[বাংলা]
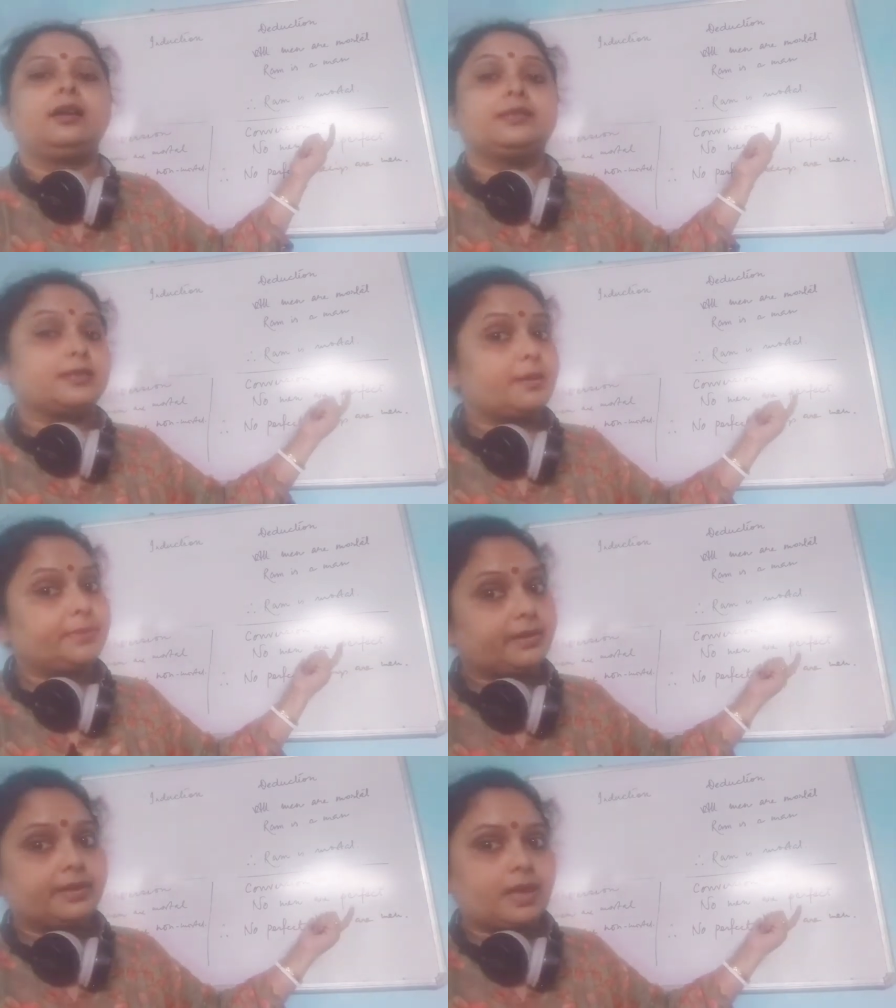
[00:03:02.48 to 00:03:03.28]
যেটা
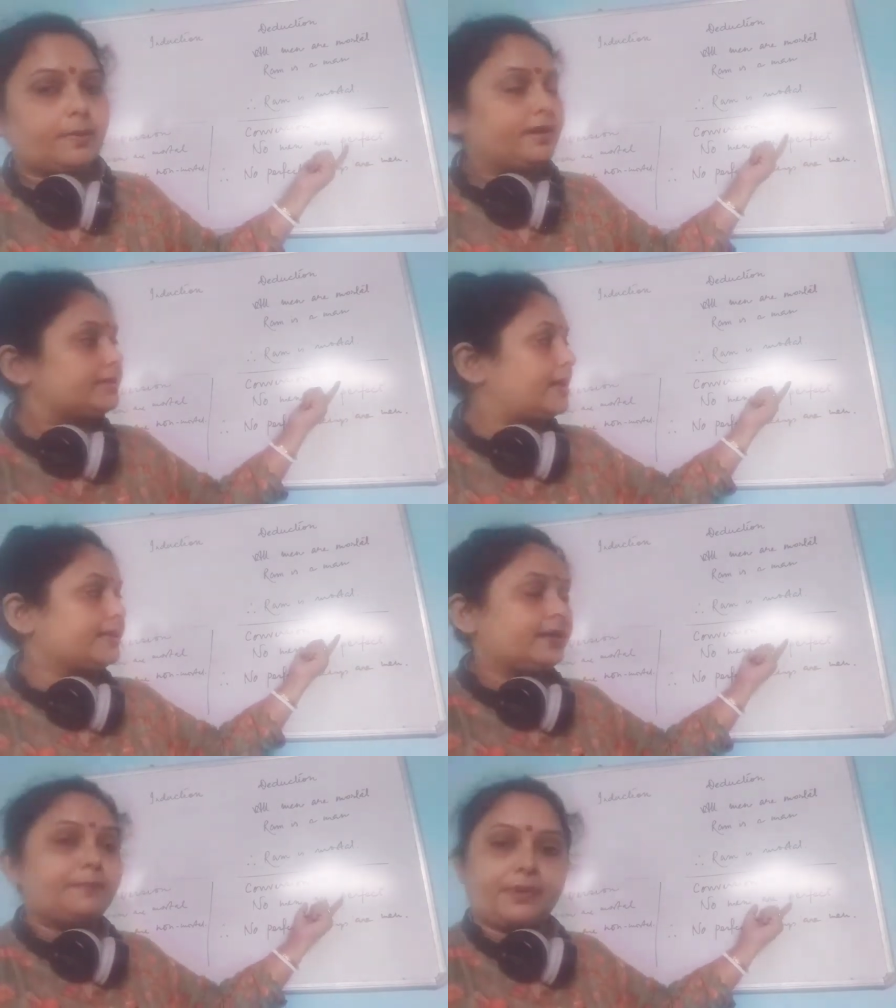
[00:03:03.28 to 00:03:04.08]
আমাদেরকে দেওয়া আছে
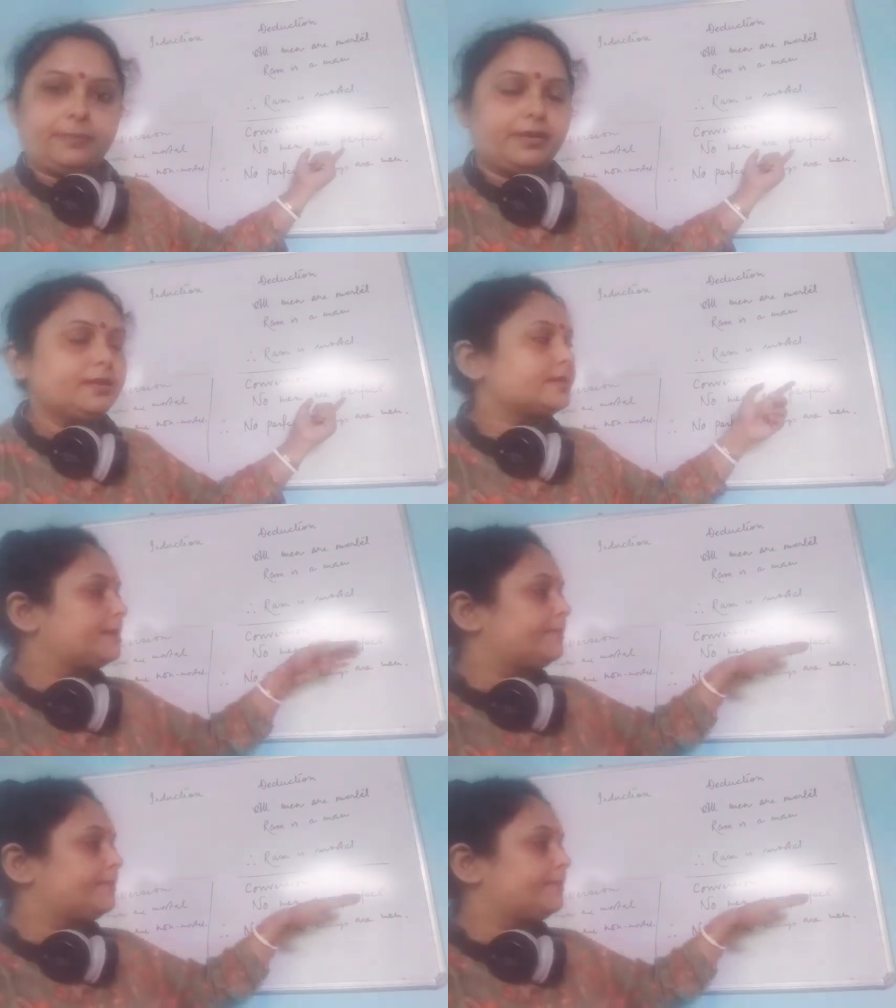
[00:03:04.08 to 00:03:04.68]
অ্যাজ এ প্রেমিস